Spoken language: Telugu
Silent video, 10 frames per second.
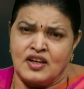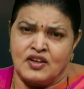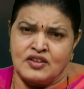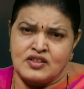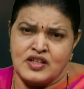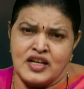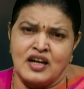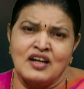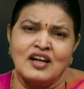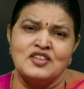ఈ
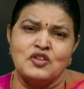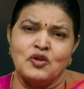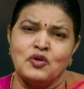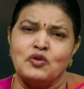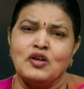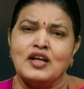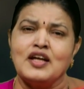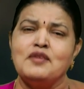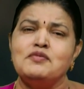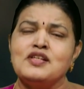సిరియా రాజులు
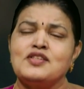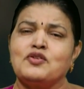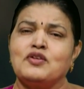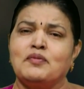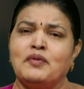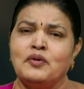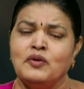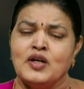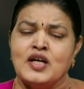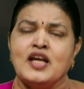యూదులను హింసిస్తున్నప్పుడు
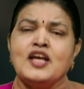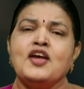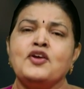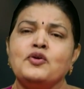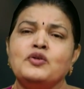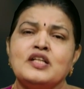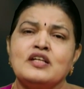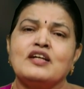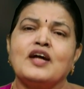ఈ యూదితి